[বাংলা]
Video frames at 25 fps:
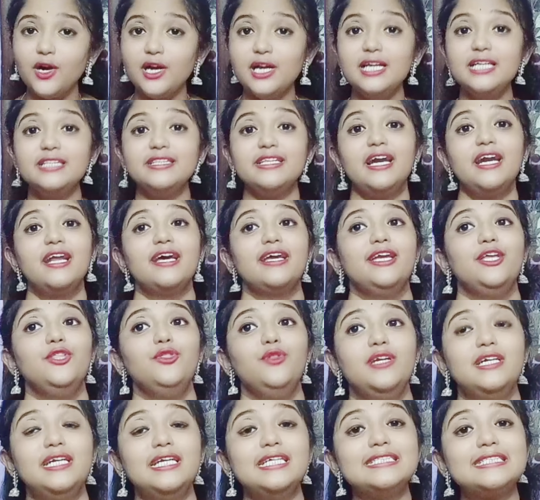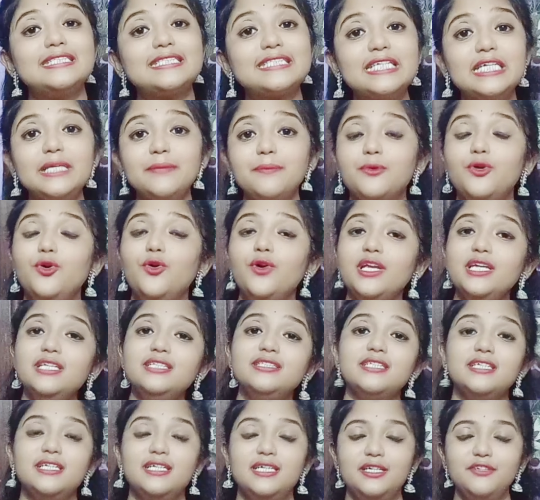করে না তারা কিন্তু এটা স্কিপ করে
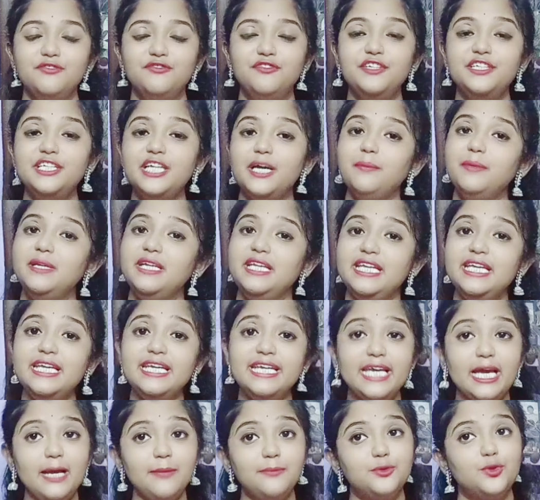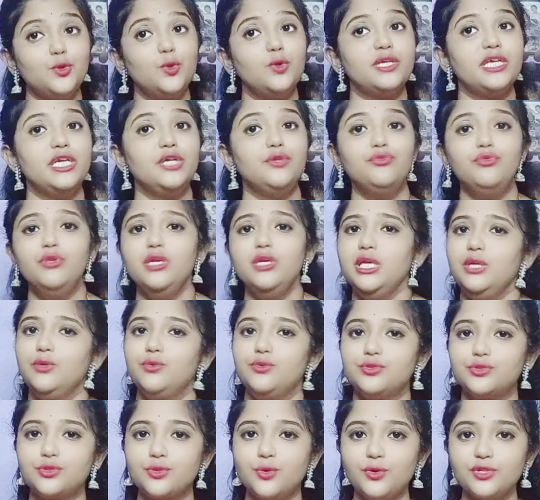ভিটামিন ই ক্যাপসুল কিন্তু
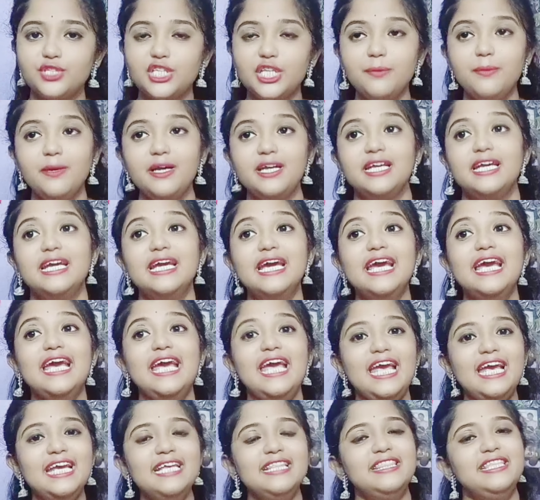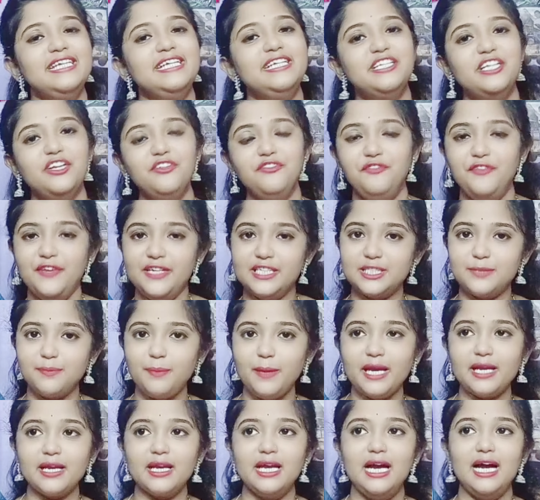ইউজ করতে পারে এই তিনটে ফেস
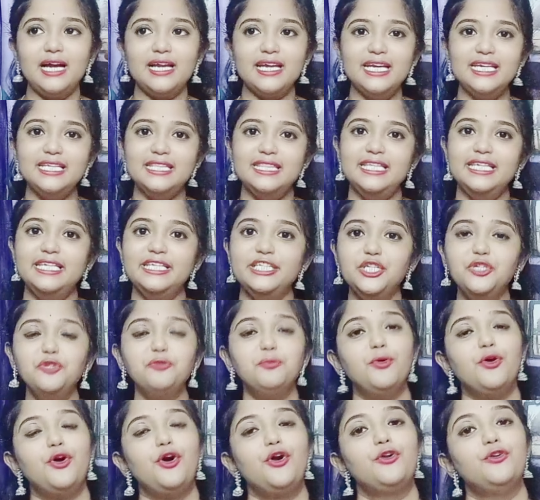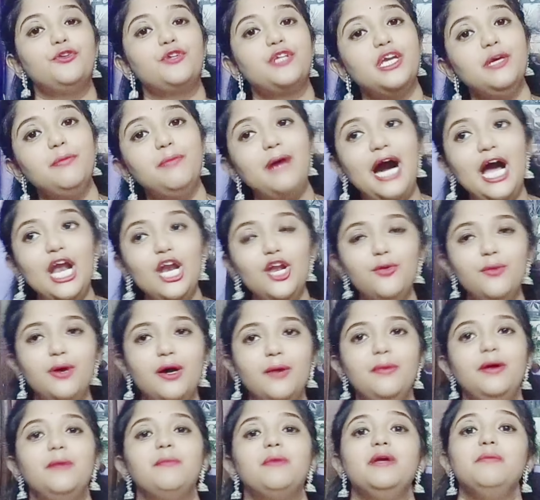প্যাক আগে এই তিনটে উপকরণকে
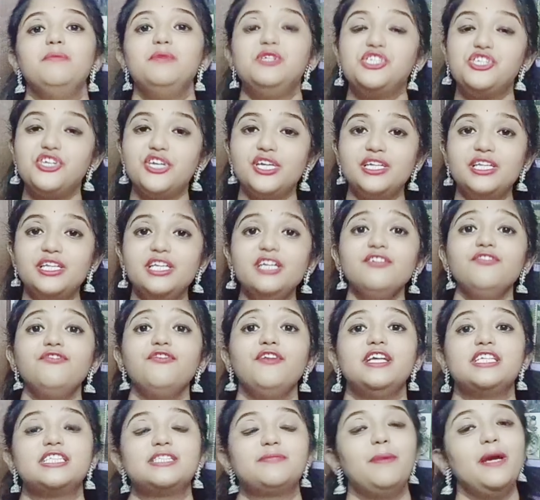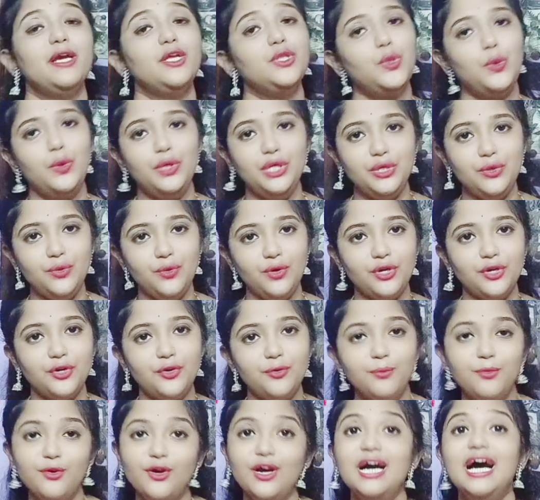ভালোভাবে আমরা মিশিয়ে নিয়ে ফেস প্যাক তৈরি করে
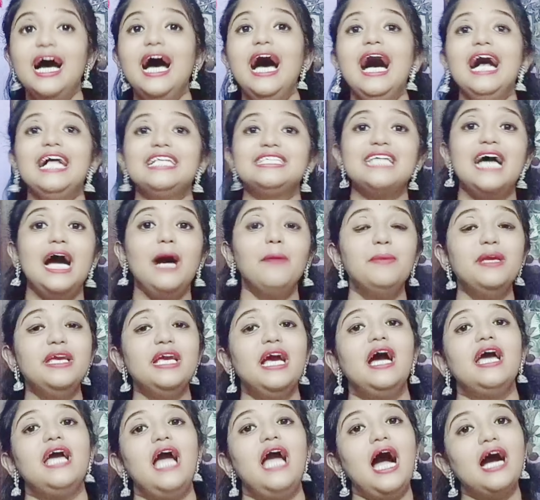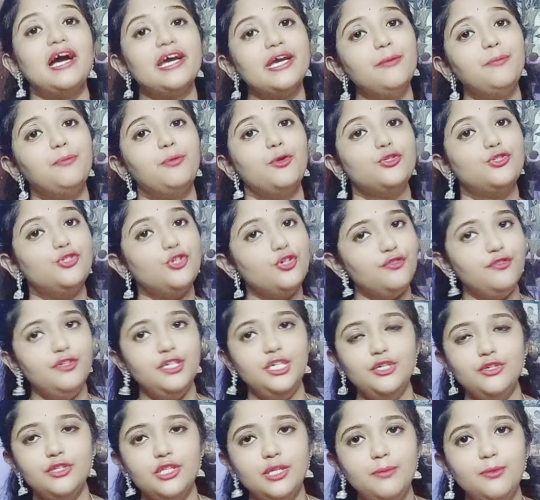নেবো আচ্ছা আমি আগে প্রচুর
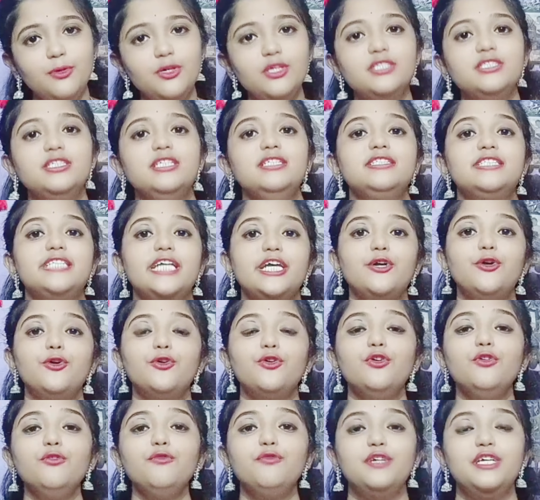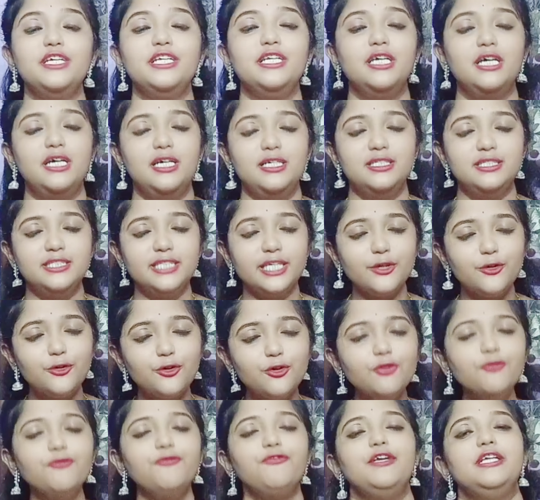ভিডিওতে বলেছি যে কোনো ভিডিও যে কোনো
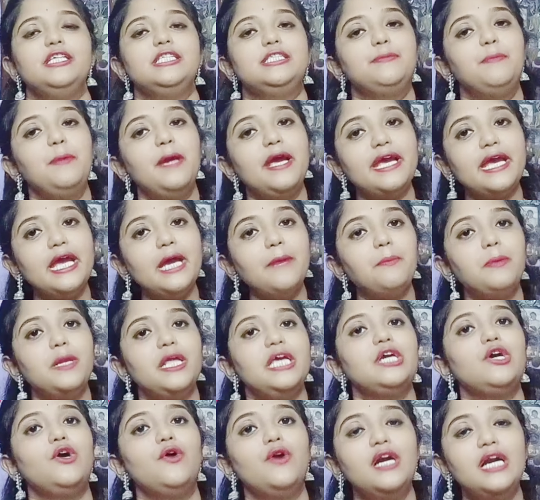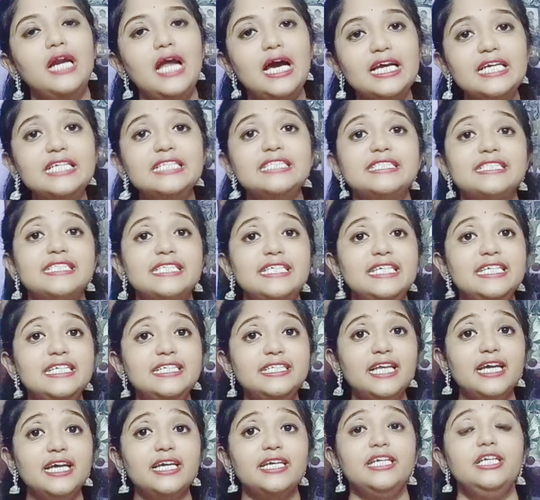ফেস প্যাক অ্যাপ্লাই করার আগে
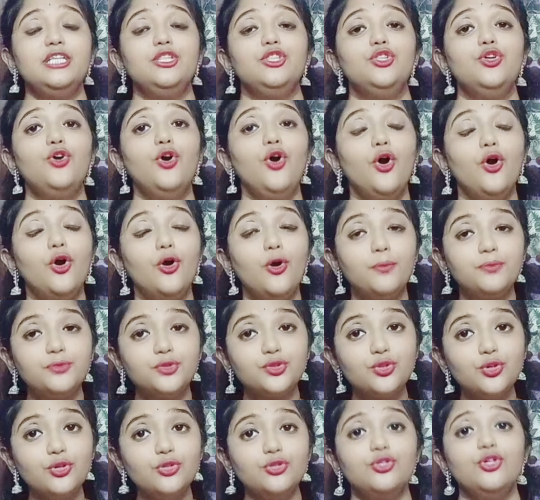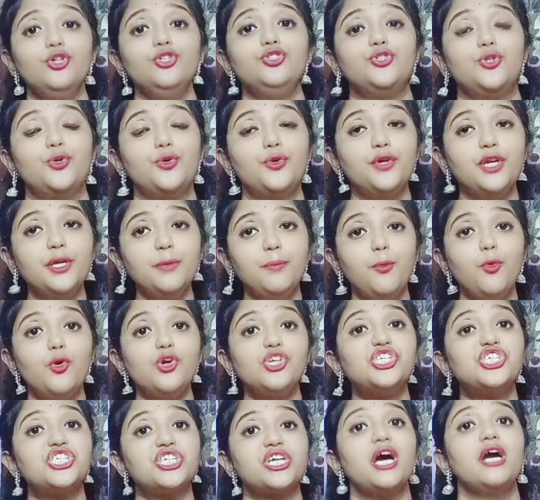স্কিনটা কিন্তু অত্যন্ত জরুরি
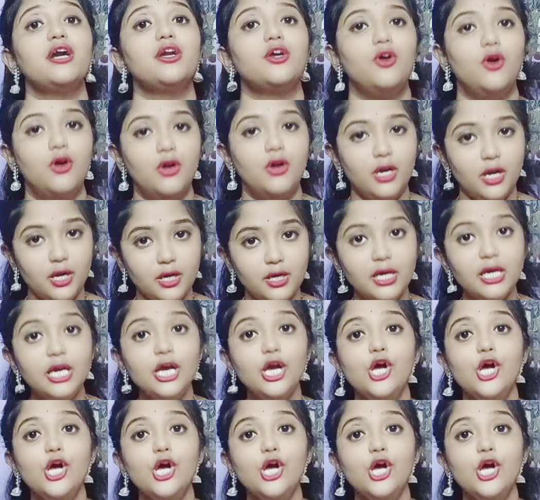পরিষ্কার করার